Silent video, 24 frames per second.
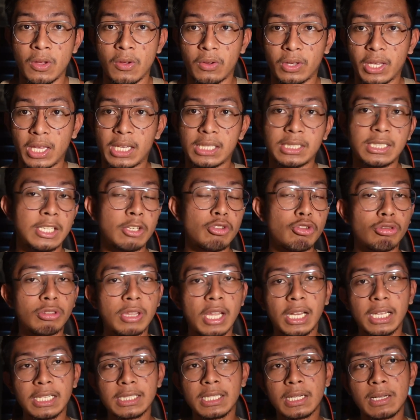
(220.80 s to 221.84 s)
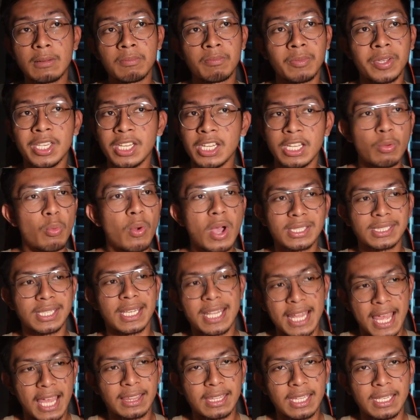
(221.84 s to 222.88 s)
Okay? Kasi yun yung talaga isang
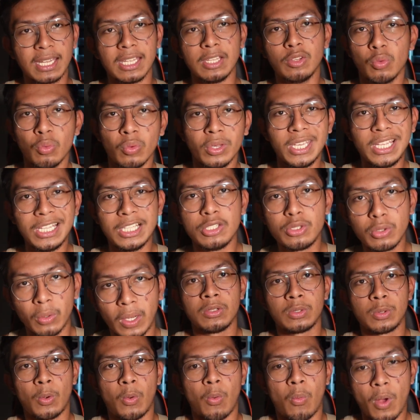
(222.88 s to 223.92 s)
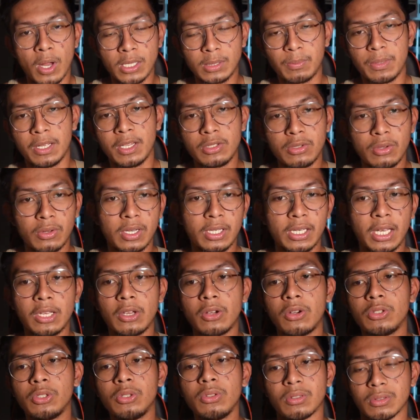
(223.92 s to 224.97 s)
iniiwasan natin eh, yung injury. So, once may injury
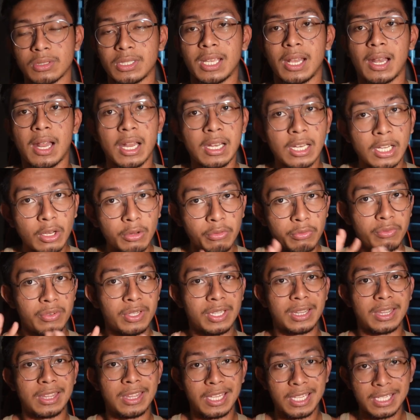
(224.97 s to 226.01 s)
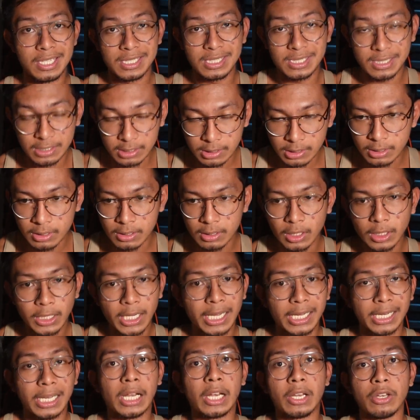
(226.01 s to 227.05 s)
kayo, yun, sira na yung fitness
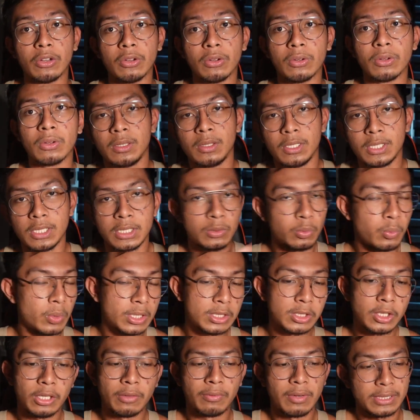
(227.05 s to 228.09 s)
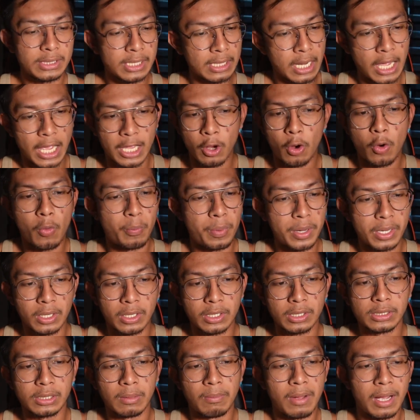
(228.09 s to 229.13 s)
career nyo. This is will serve as an
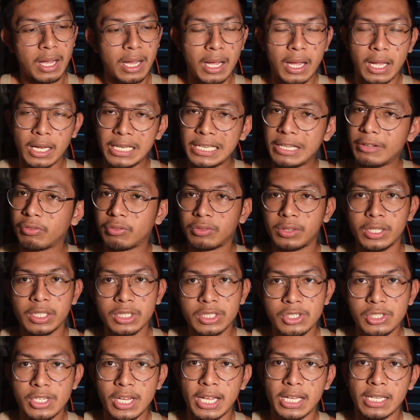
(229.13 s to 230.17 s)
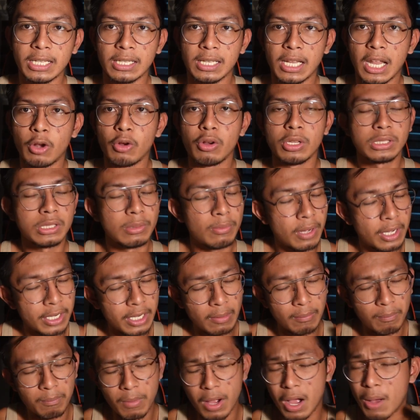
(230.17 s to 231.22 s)
eye-opener sa mga lifters dyan, lalo na sa mga,
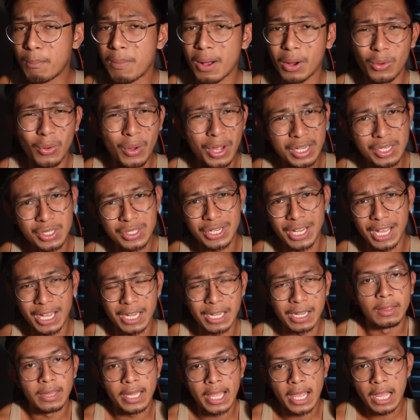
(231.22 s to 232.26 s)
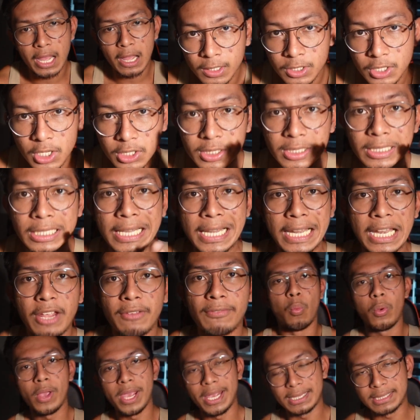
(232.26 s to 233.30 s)
nag, mga baguhan dyan, na just
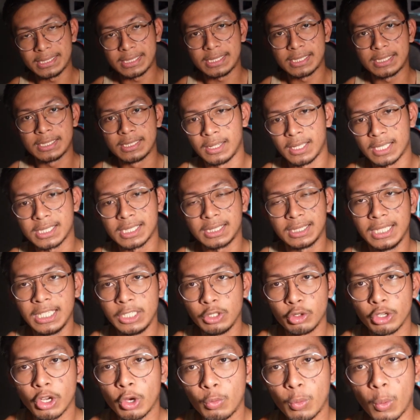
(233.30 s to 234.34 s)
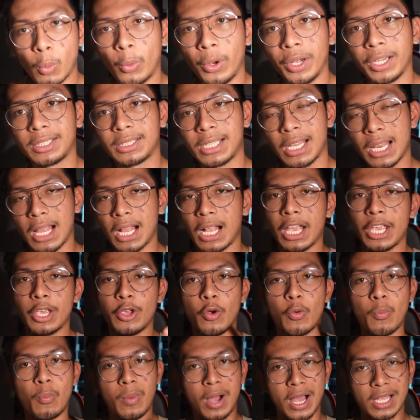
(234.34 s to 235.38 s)
lift weights na sa tingin nyo nag-work talaga
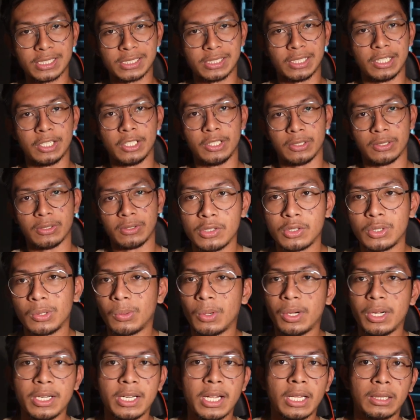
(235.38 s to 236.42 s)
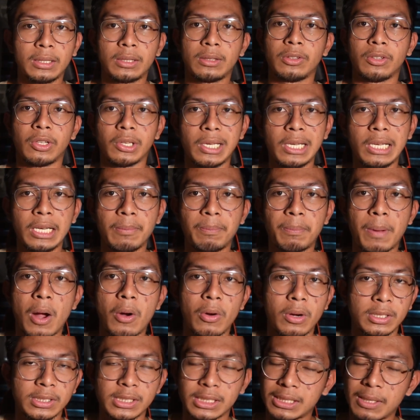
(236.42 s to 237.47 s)
yung muscle nyo. So we're not really
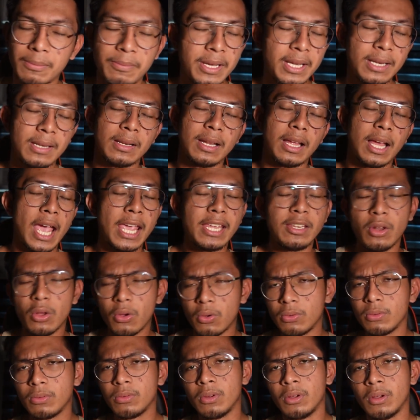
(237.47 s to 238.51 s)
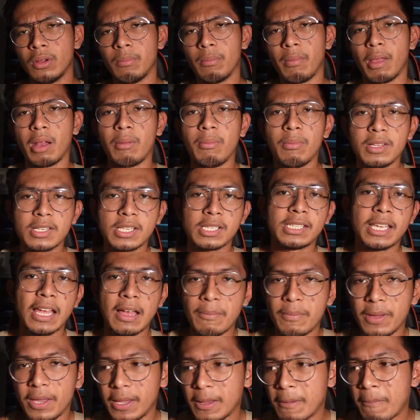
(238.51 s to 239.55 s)
power. Sasabihin, I know, maraming
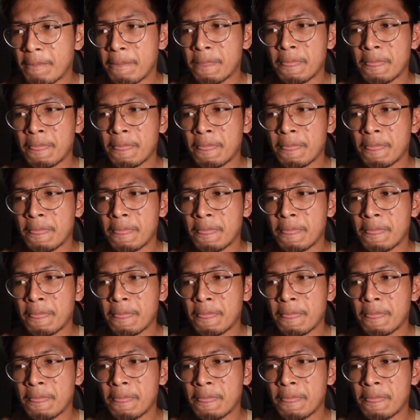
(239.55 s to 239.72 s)
sasabi,